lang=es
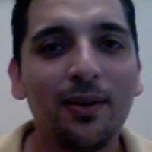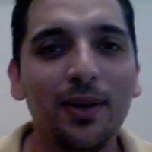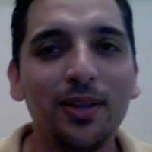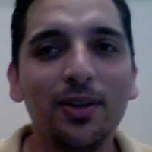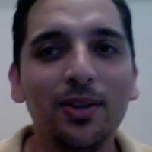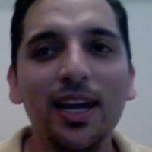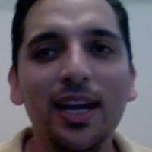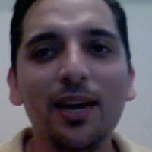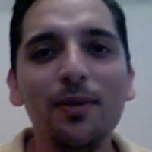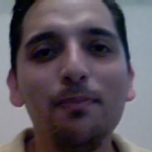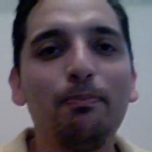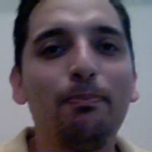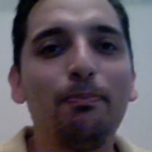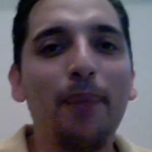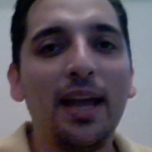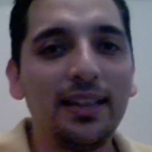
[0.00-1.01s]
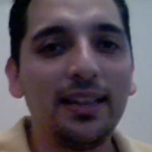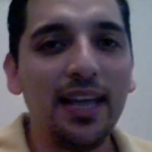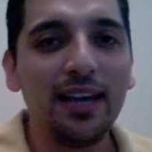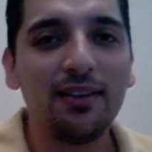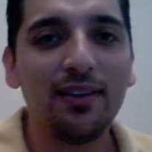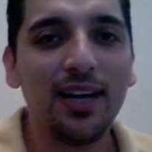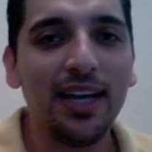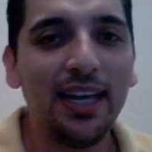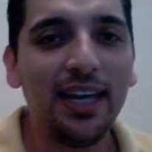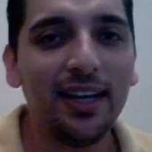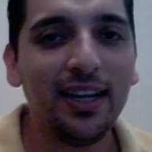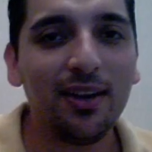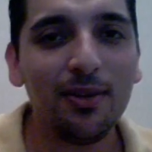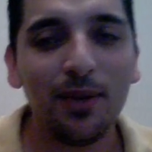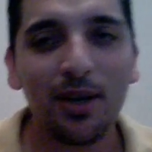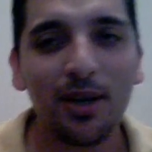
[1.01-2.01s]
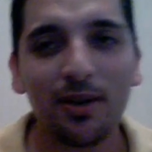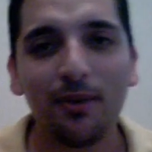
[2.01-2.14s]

Cuando llega un pendejo ahí como